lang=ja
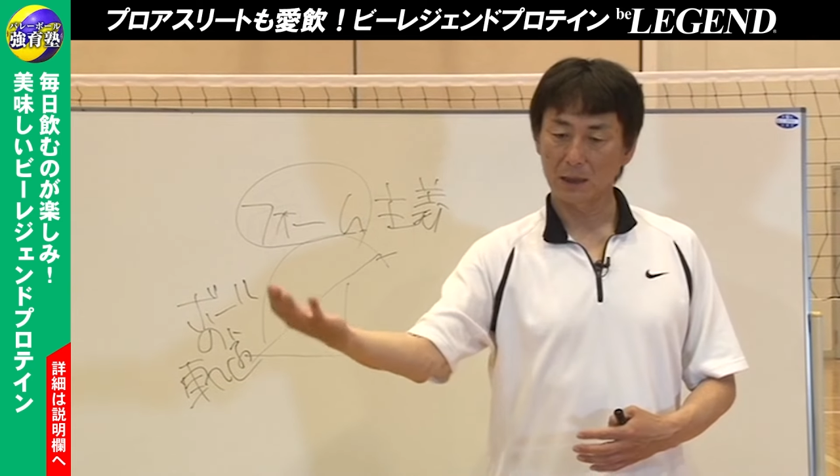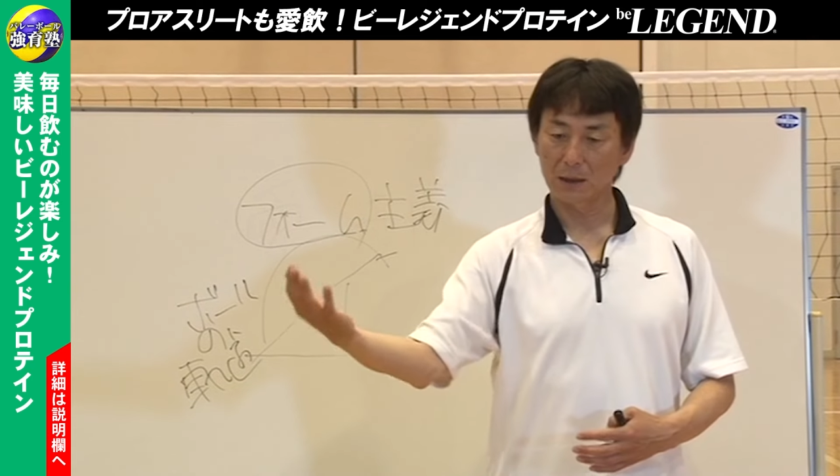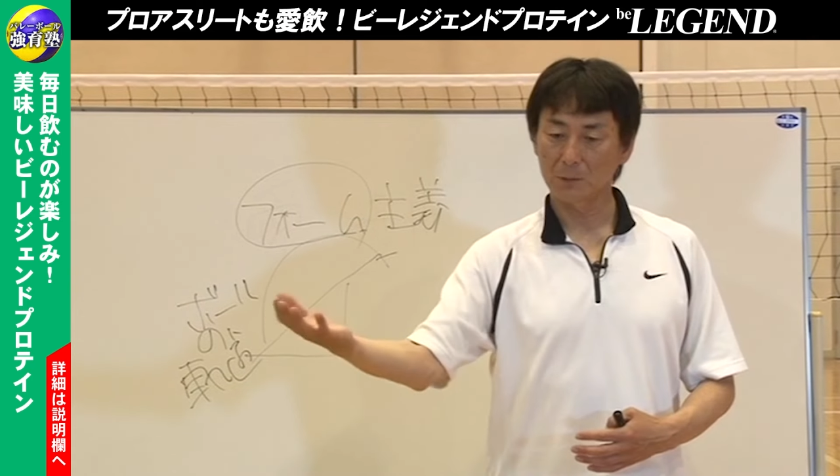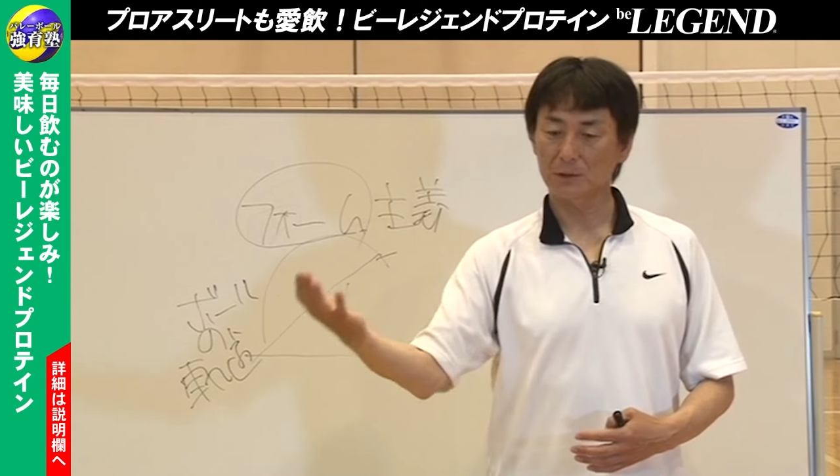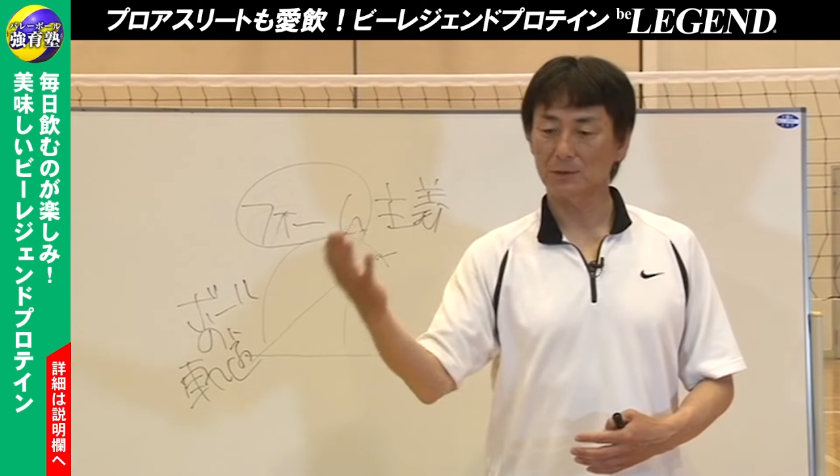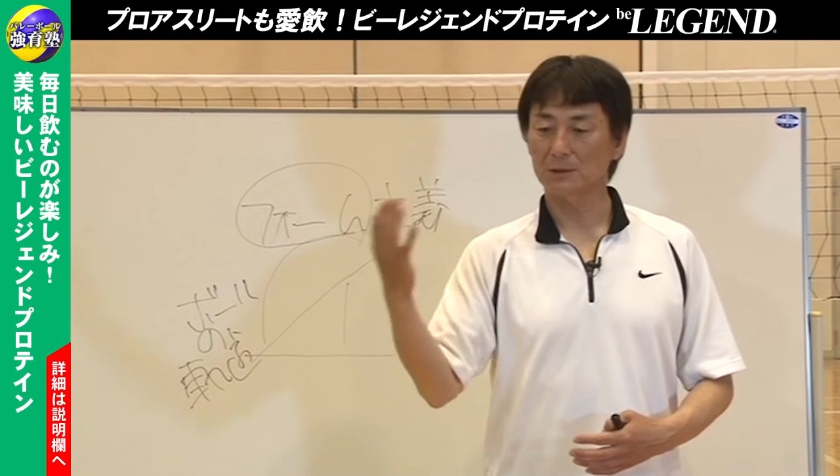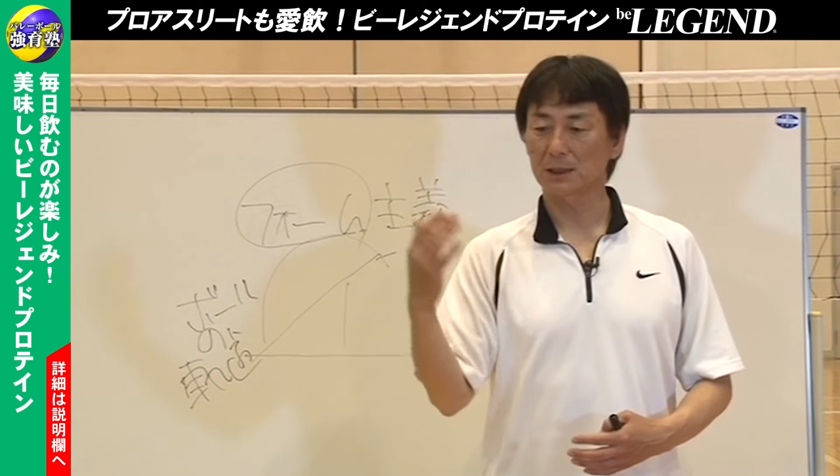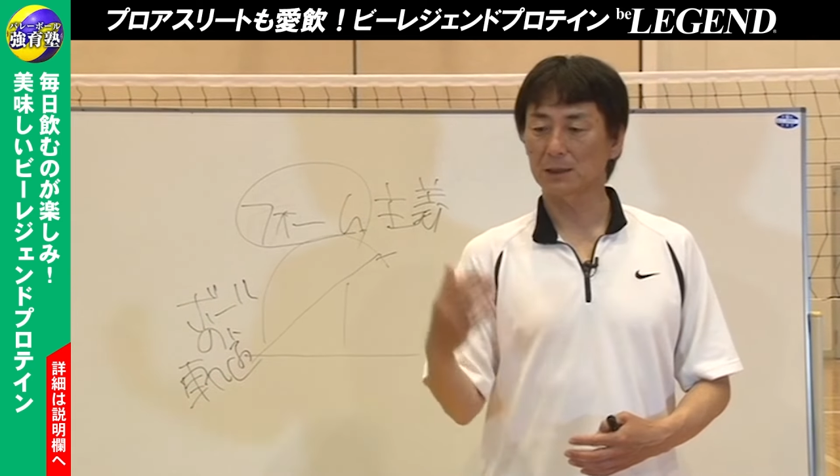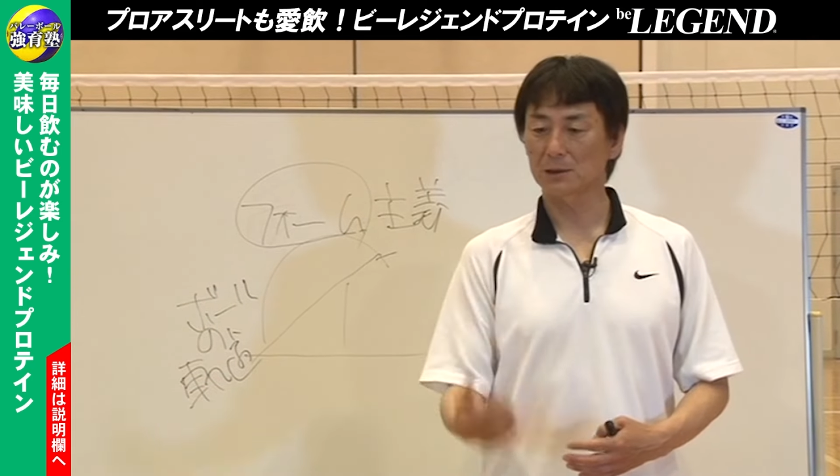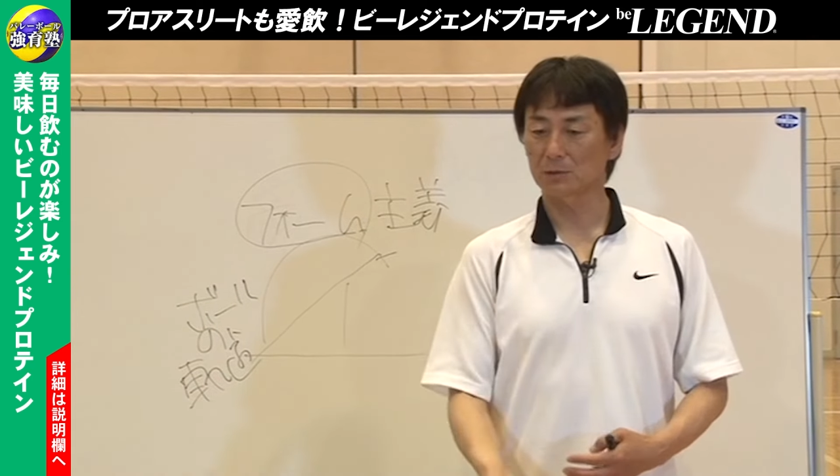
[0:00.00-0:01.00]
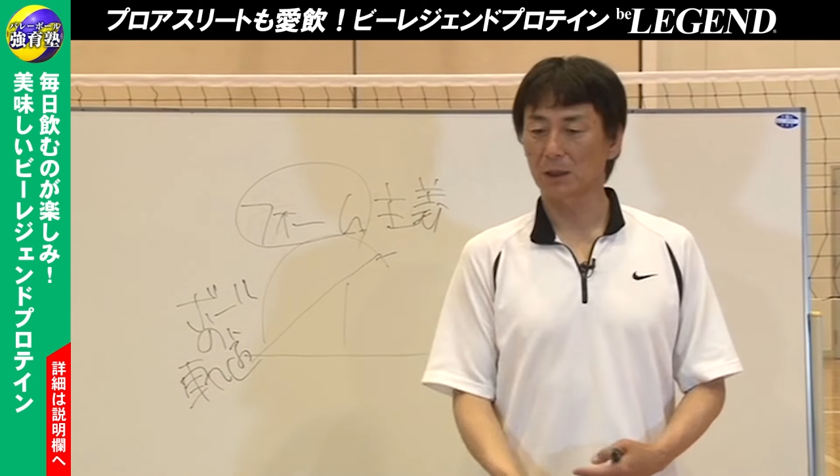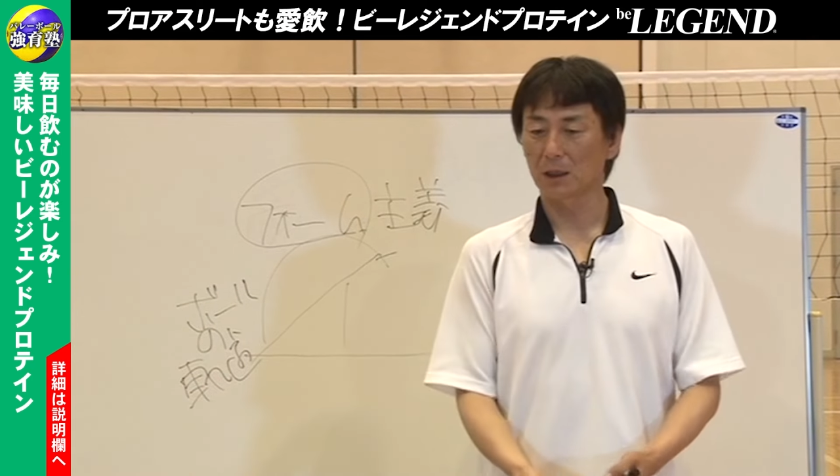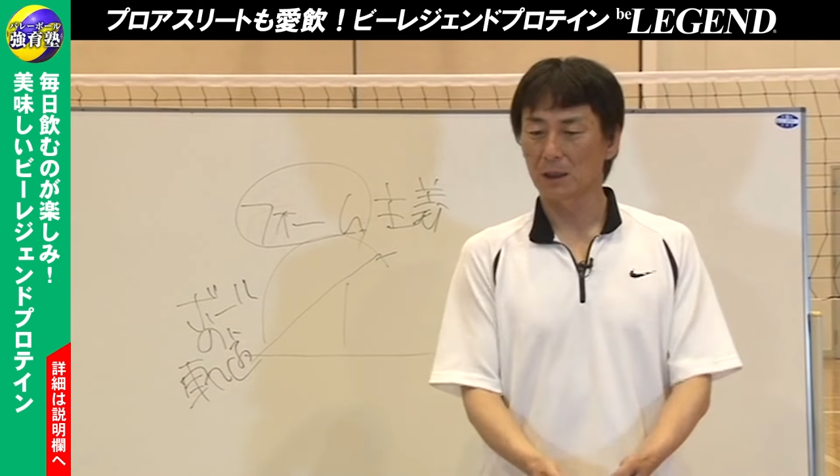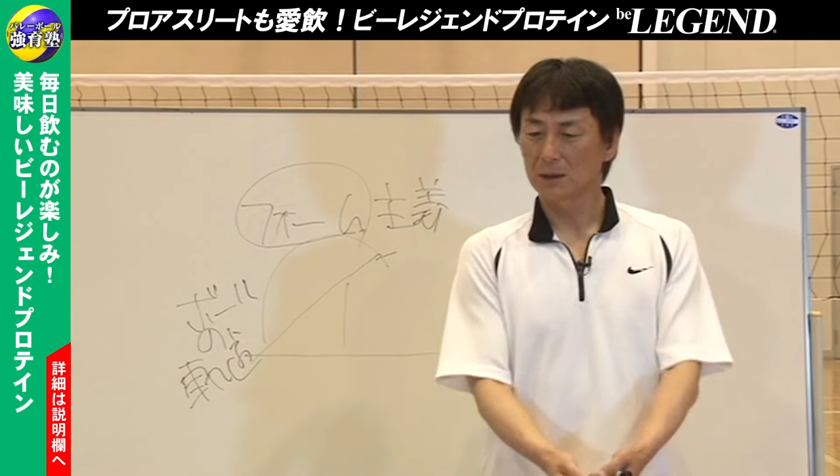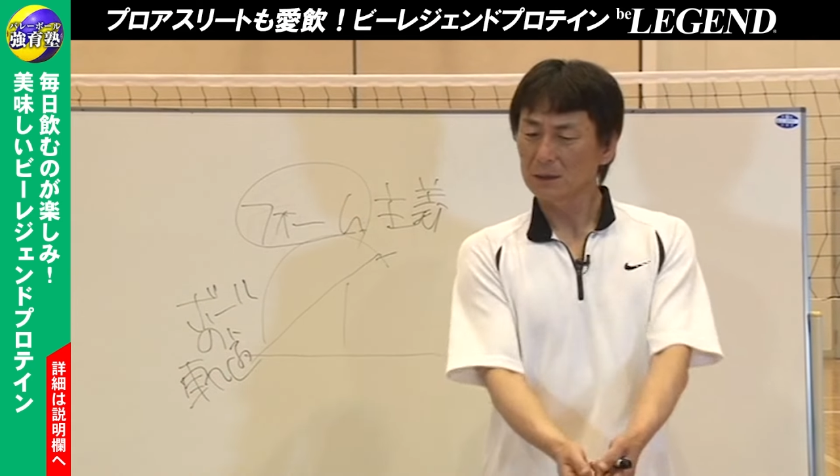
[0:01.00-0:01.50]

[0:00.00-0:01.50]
でもその選手は